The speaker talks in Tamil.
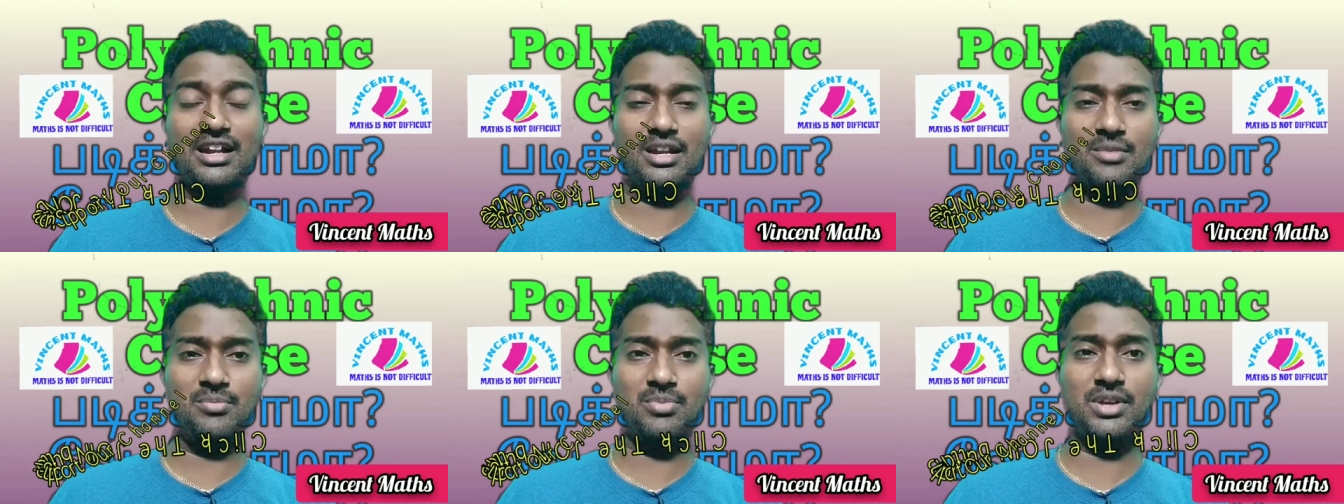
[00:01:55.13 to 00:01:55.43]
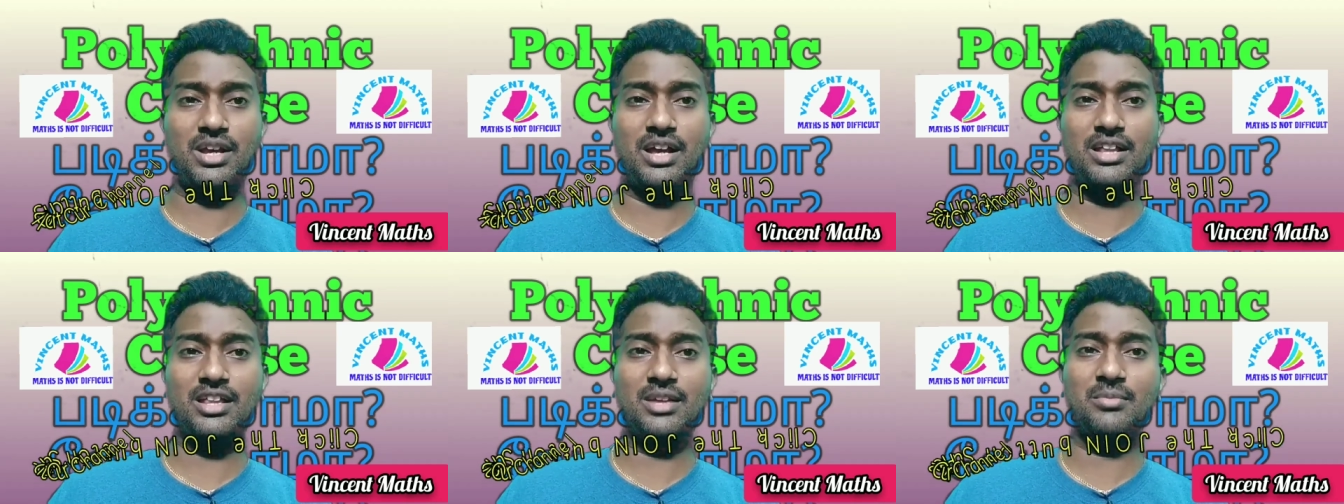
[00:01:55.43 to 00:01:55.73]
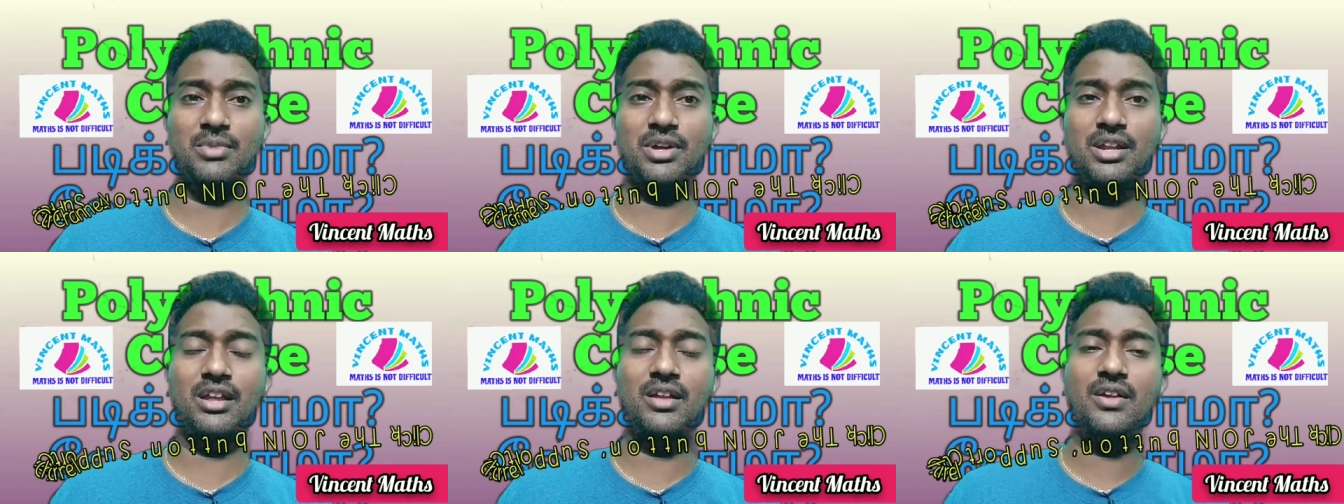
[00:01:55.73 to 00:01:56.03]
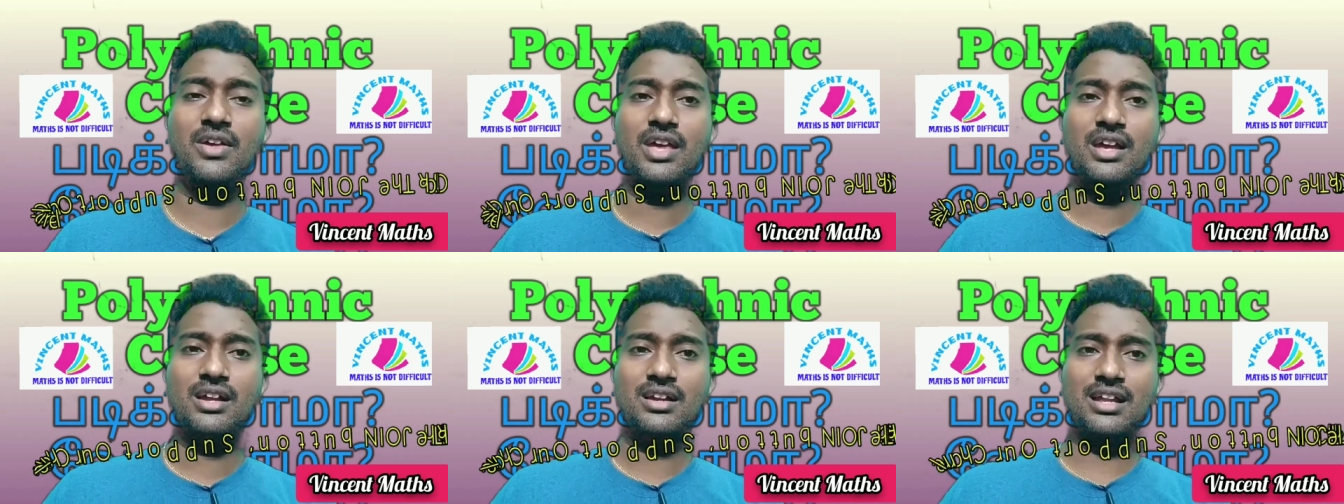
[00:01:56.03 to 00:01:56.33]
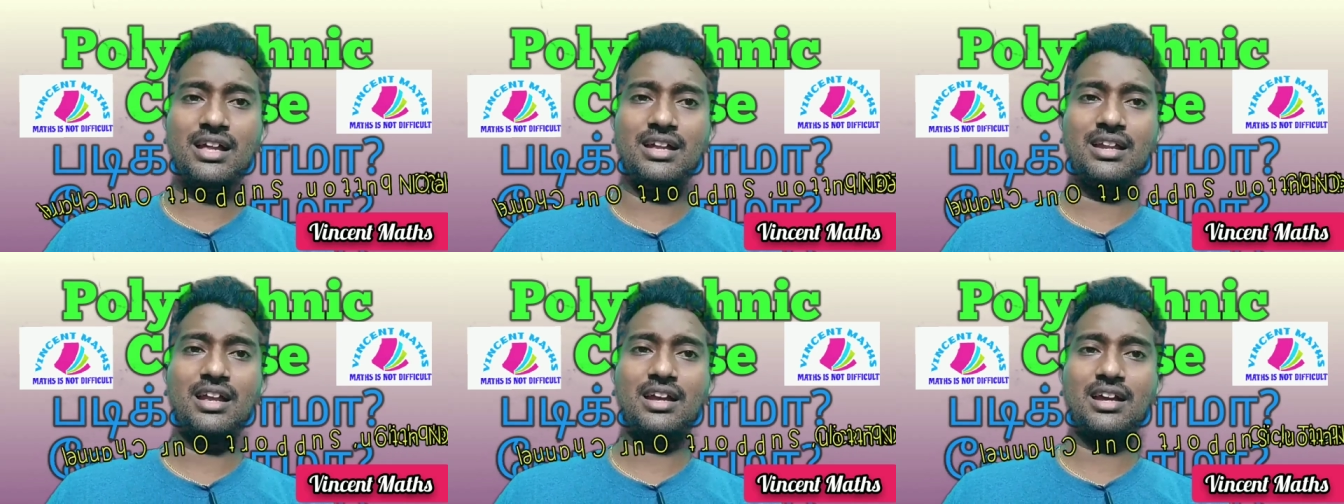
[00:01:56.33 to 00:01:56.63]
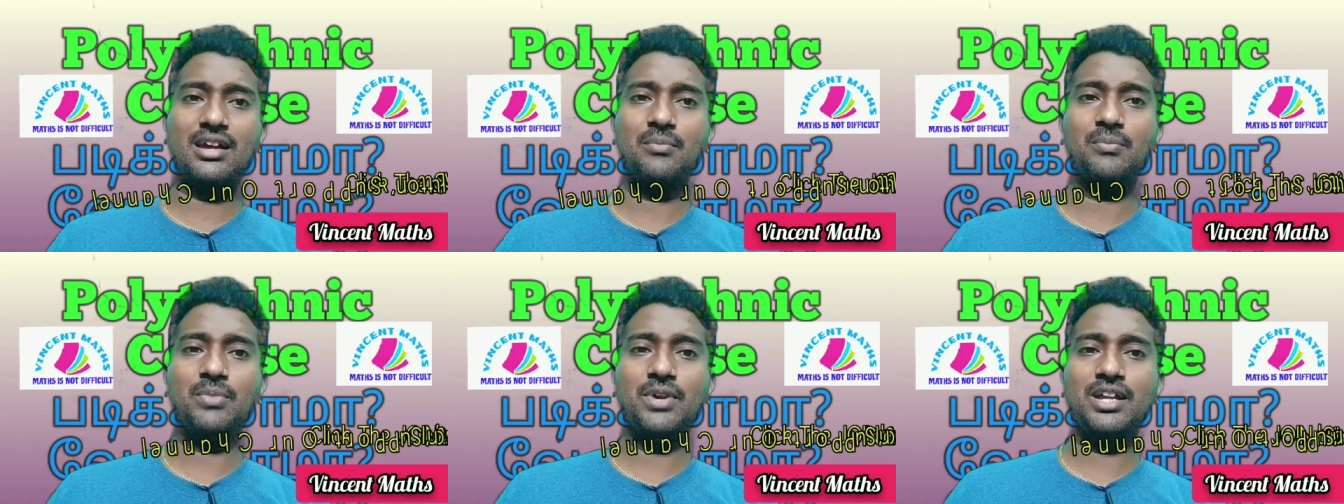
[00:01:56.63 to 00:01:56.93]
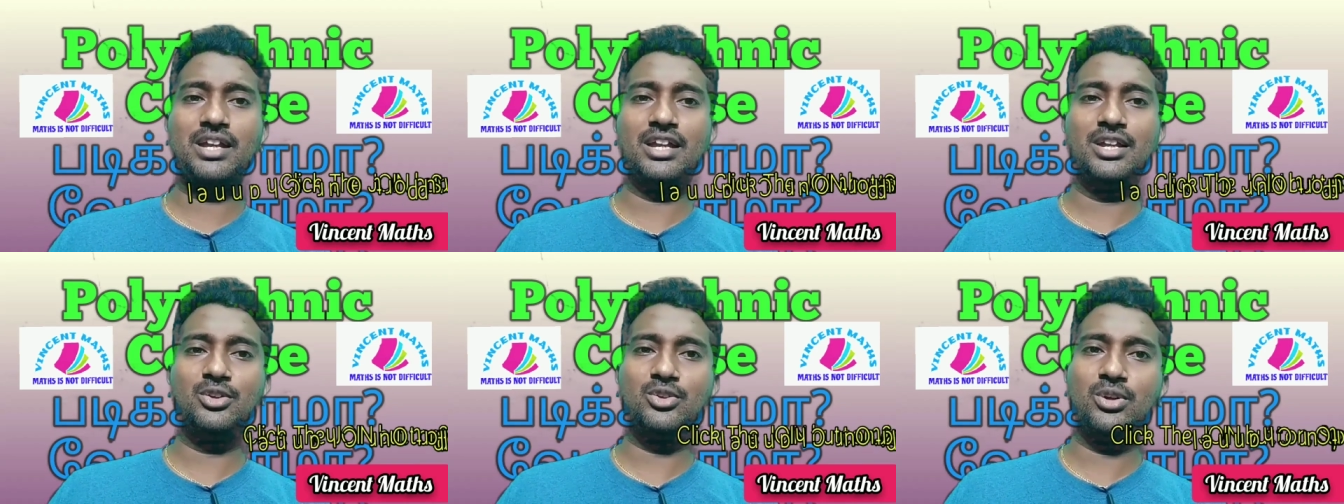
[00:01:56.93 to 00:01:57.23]
நினைப்பீங்க அதே மாதிரி நிறையா
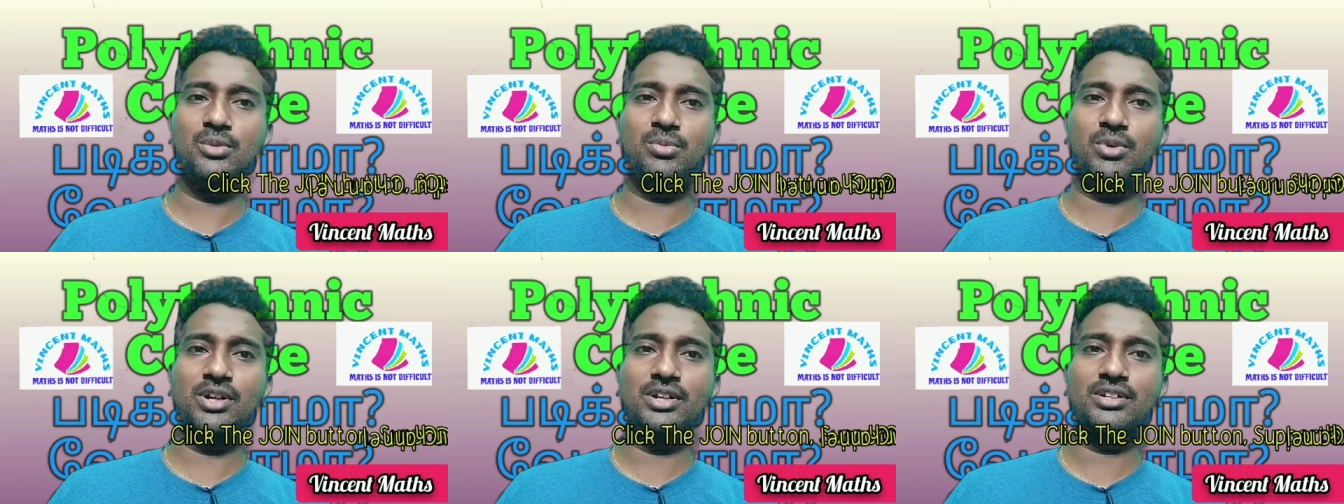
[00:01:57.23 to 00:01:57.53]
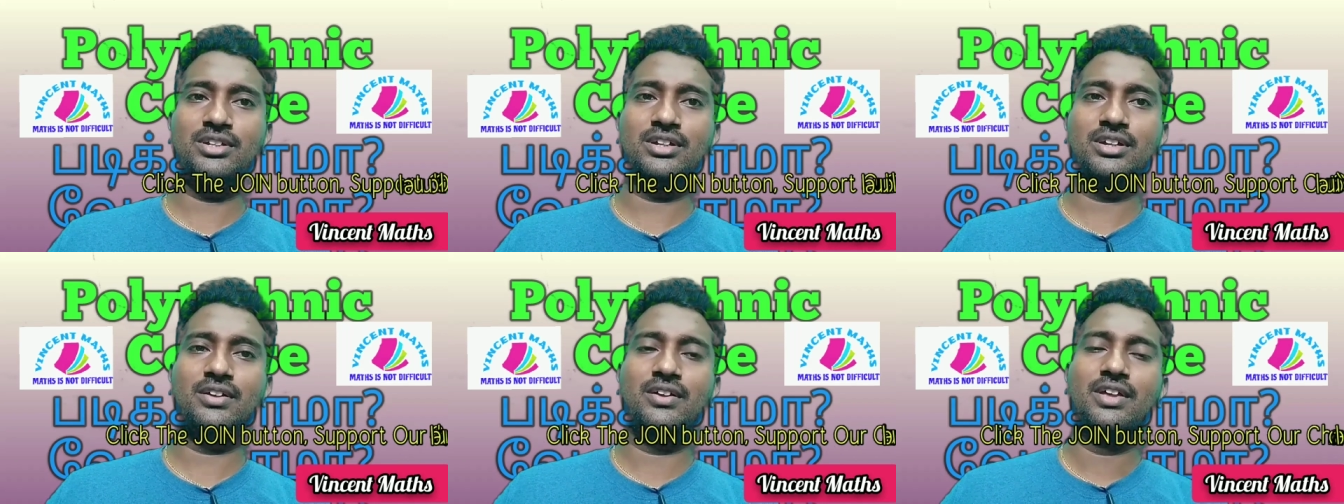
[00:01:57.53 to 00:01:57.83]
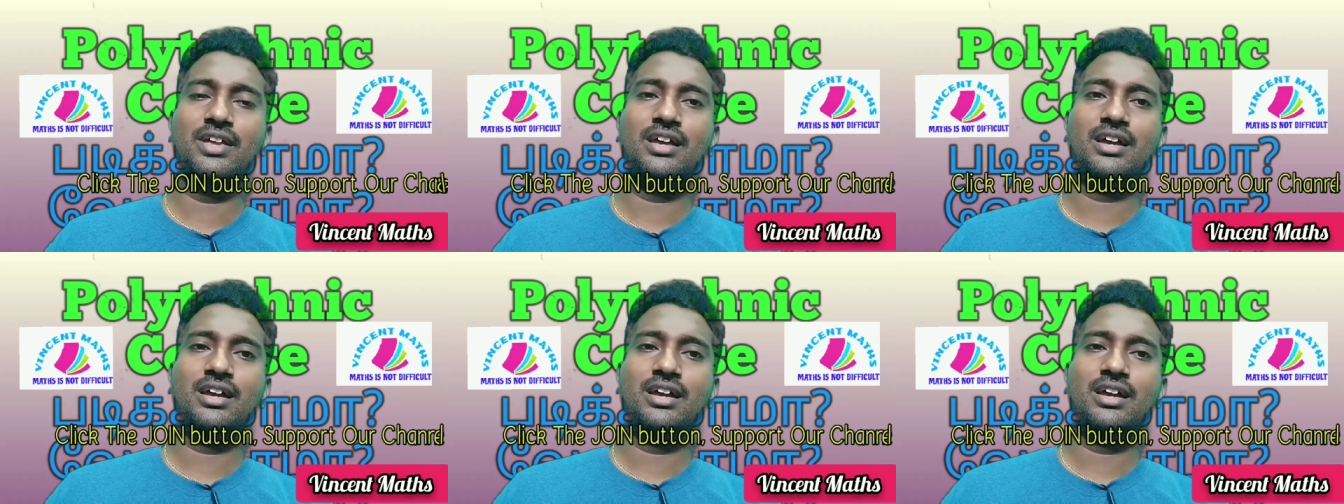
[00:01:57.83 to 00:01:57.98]
கம்பெனிக்கு இன்டர்வியூ போயிட்டு